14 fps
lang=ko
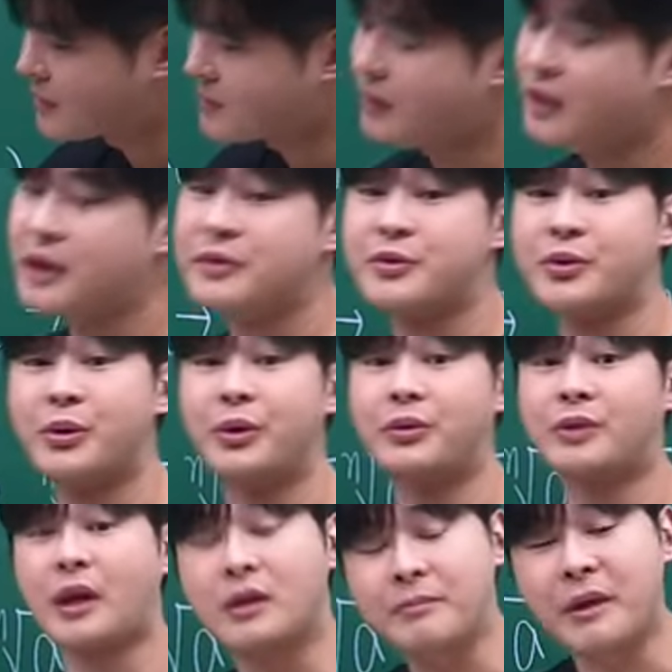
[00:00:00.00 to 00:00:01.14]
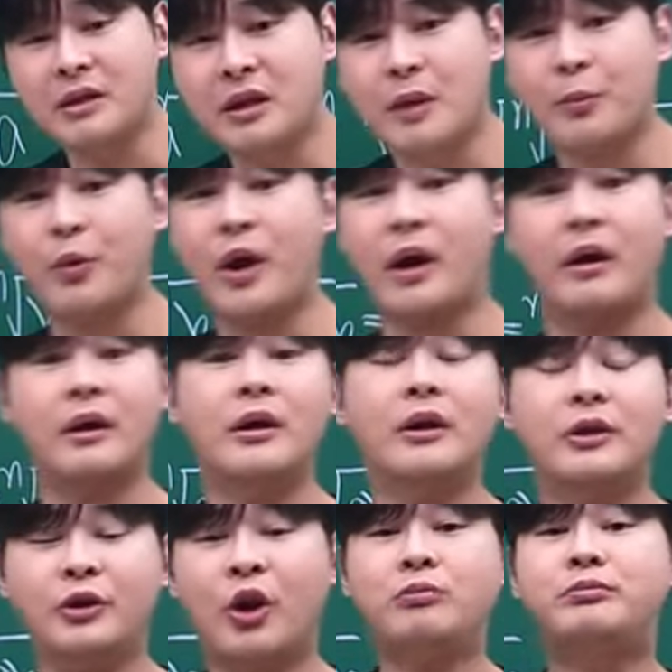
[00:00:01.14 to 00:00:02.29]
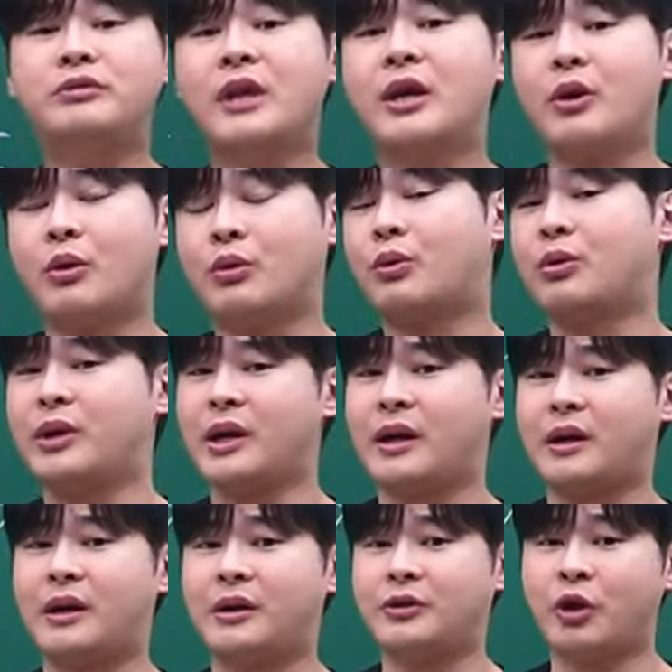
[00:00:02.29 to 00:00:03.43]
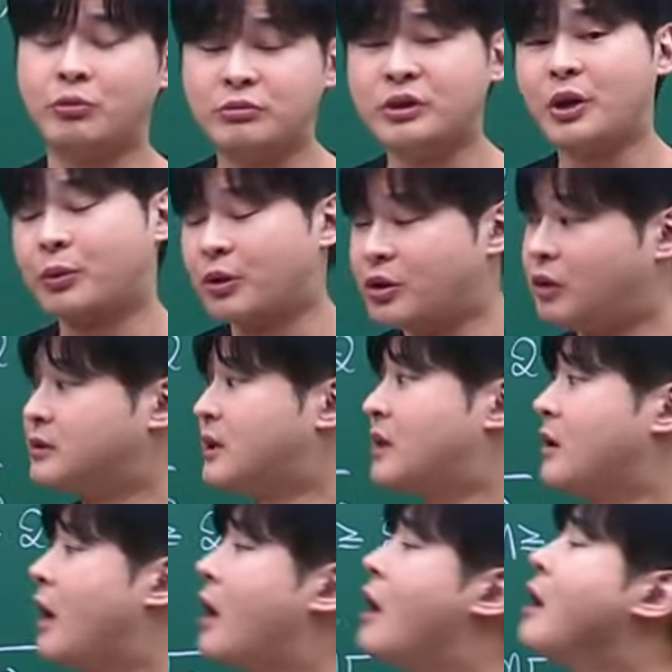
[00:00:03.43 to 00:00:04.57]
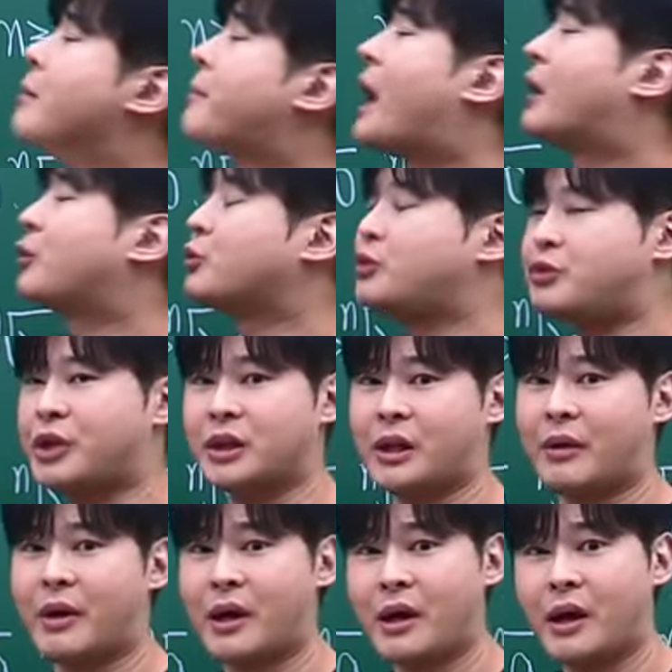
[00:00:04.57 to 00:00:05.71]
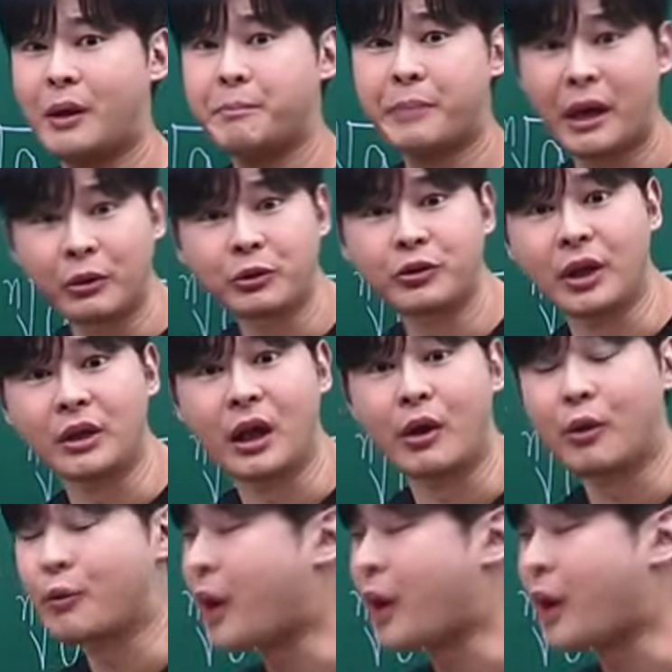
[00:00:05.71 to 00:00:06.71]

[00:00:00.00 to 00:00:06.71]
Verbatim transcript: 계산하겠죠. 다른 방식이 뭐야? 0분의 0꼴이야. 0분의 0꼴 연산 바로 뒤에 나와. 바로 뒤에 나와.